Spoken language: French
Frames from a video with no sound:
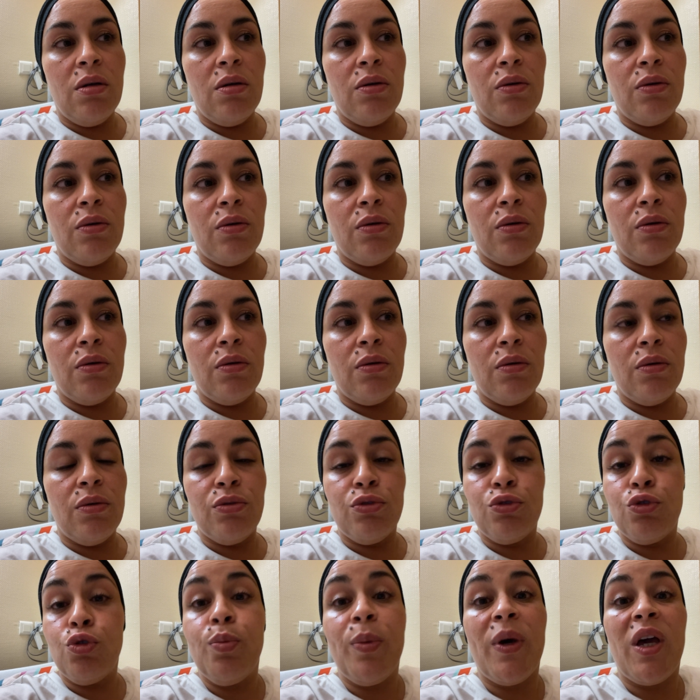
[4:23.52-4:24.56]
euh,
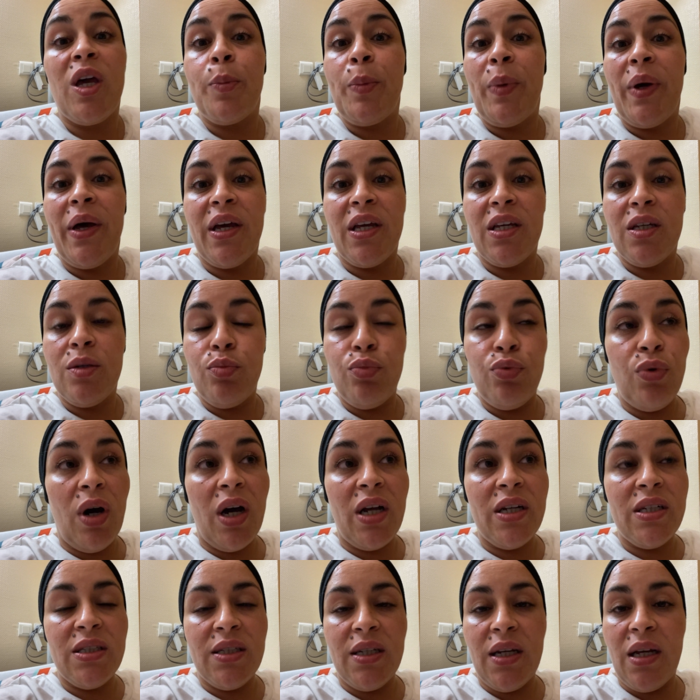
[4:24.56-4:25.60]
se préparer pour
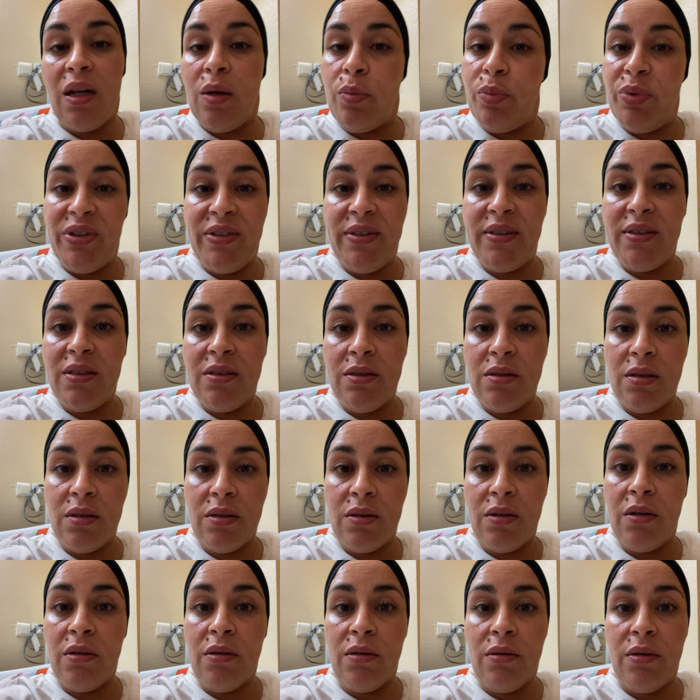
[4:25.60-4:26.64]
aller à la piscine
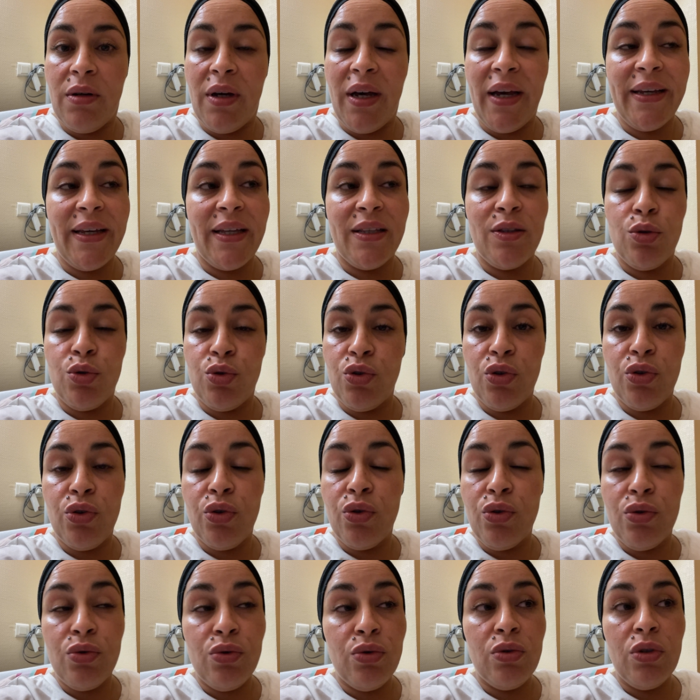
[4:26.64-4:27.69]
à
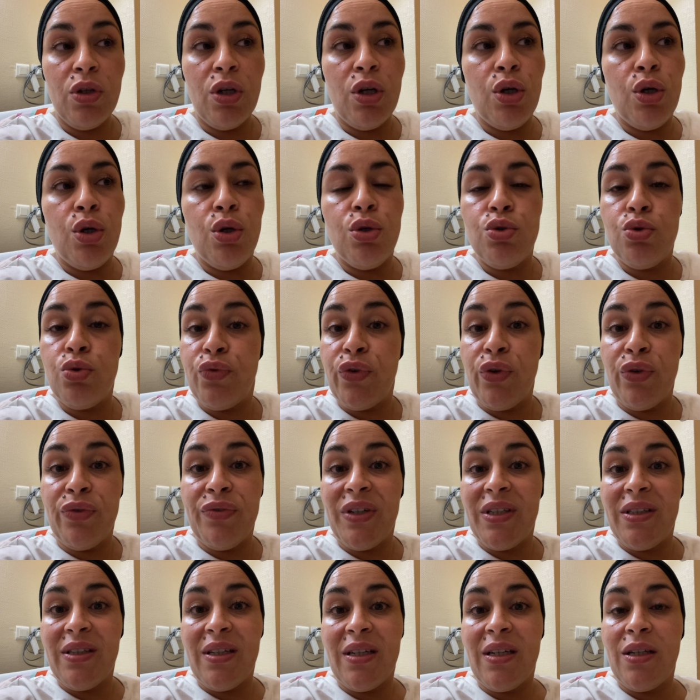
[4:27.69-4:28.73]
14h30. Sauf qu'en
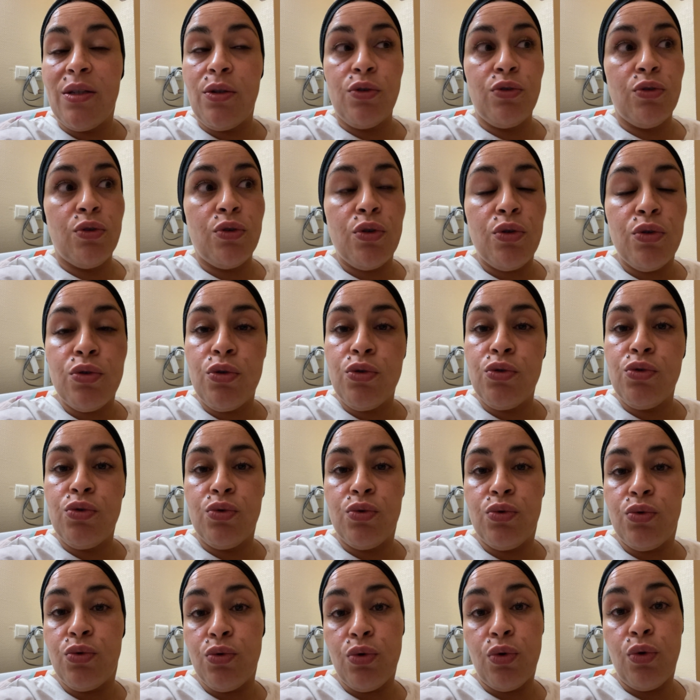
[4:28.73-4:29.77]
fait, à 14h30, quand tu
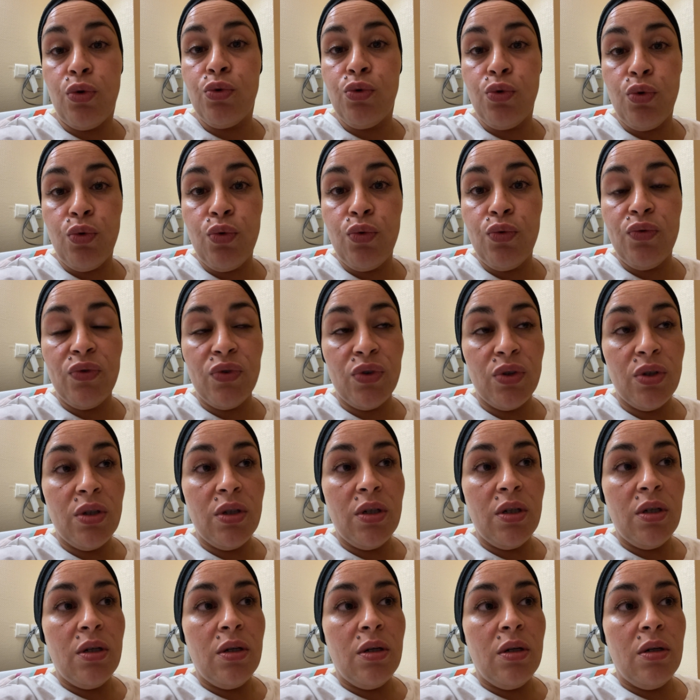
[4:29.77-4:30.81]
te retrouves
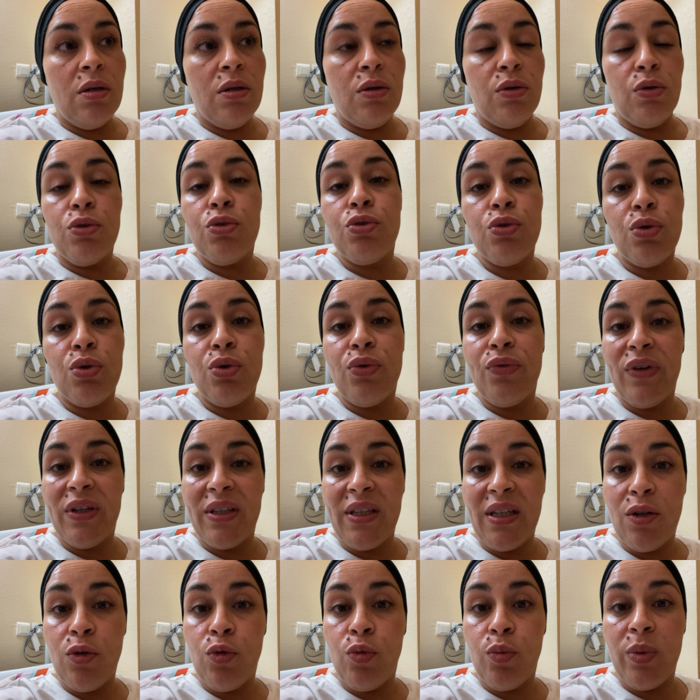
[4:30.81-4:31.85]
sur le
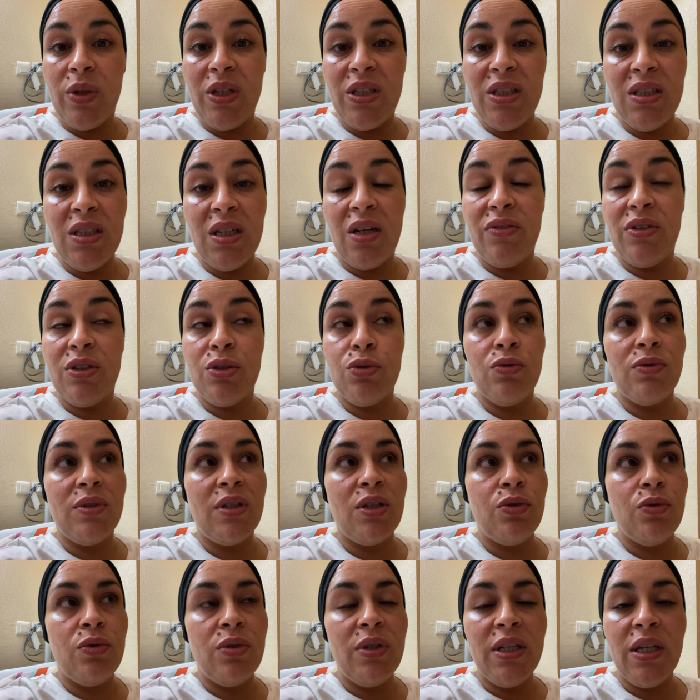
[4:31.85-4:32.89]
fait accompli avec ton
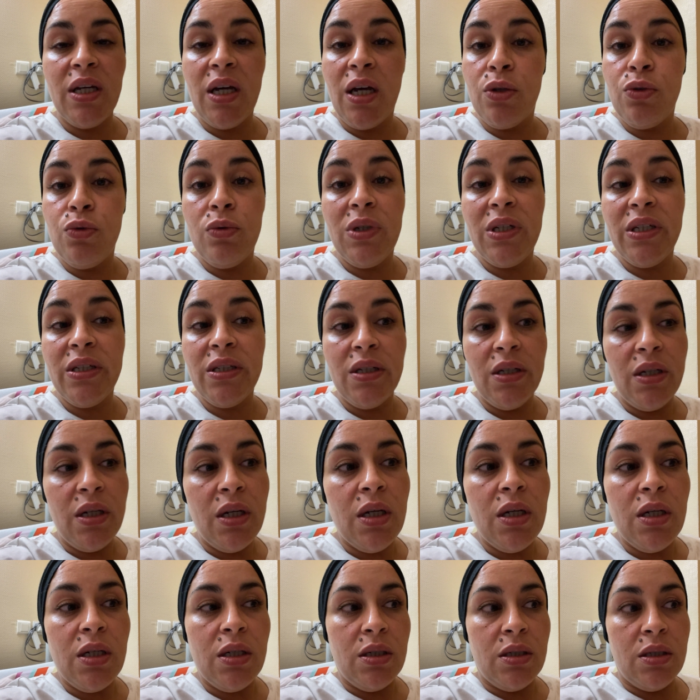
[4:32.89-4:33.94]
atelier annulé
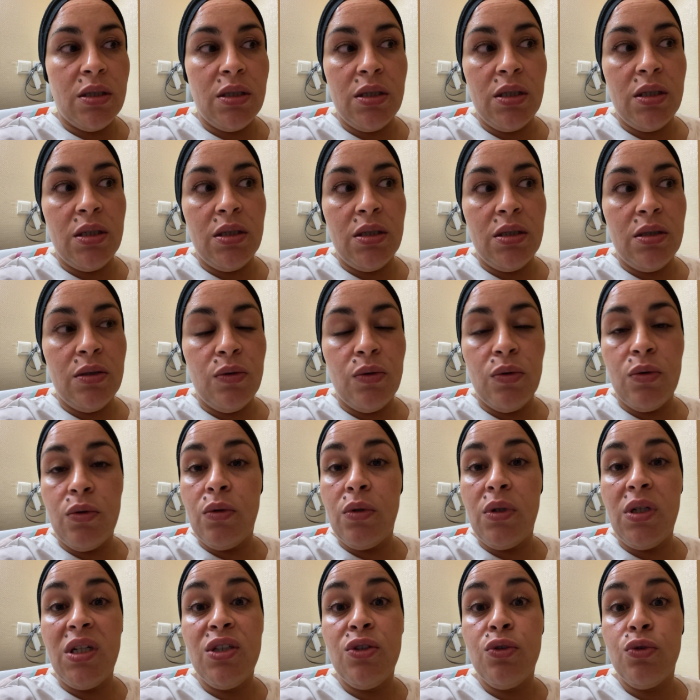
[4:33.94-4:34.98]
et
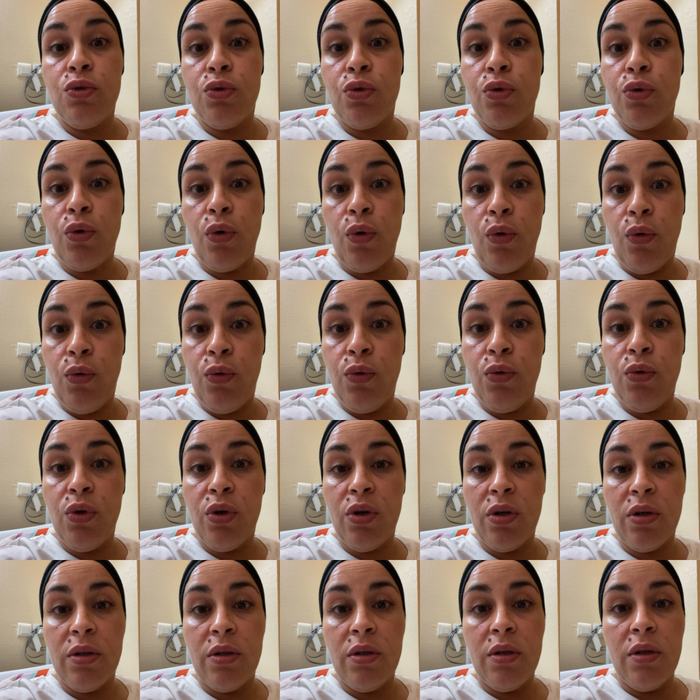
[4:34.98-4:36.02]
les autres cours